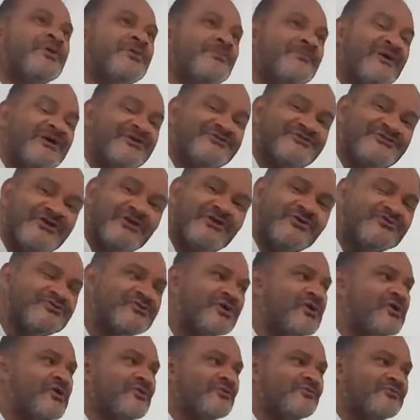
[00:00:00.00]
Mas Deus
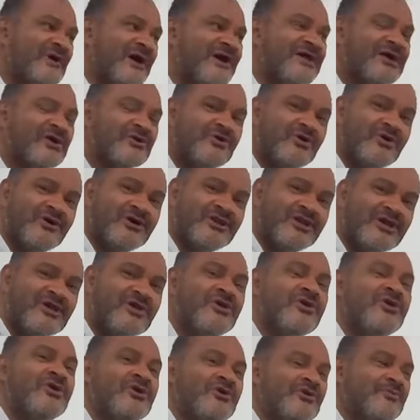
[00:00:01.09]
vai
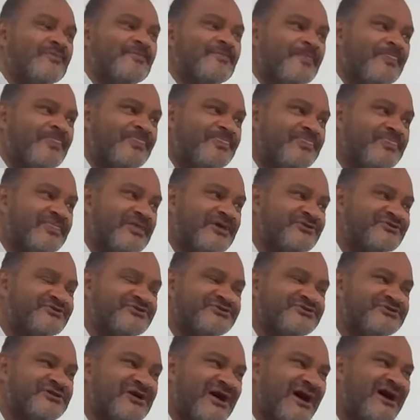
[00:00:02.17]
agora nesse
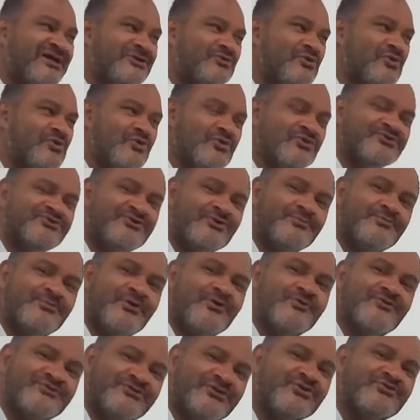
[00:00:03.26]
diálogo com seu
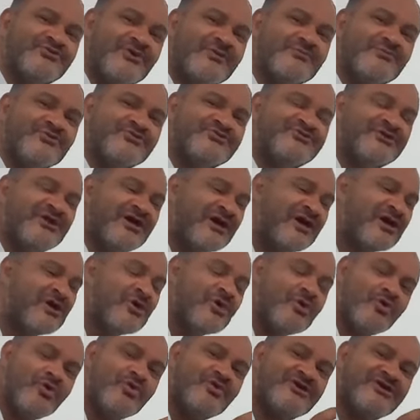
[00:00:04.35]
povo, Deus vai
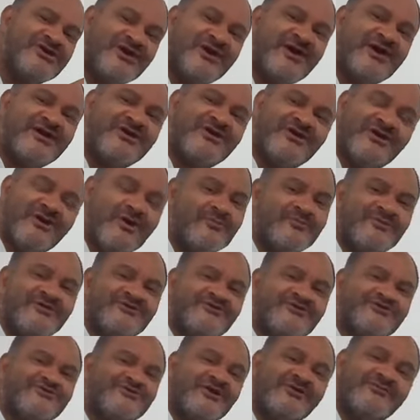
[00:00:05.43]
mostrar o que é que
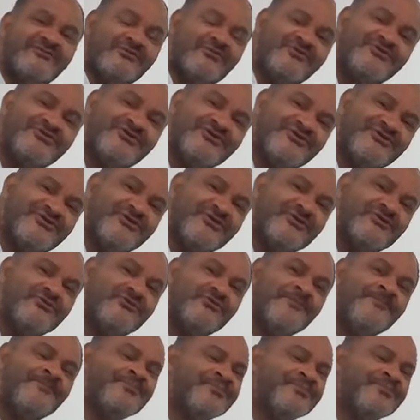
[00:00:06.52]
realmente estava acontecendo.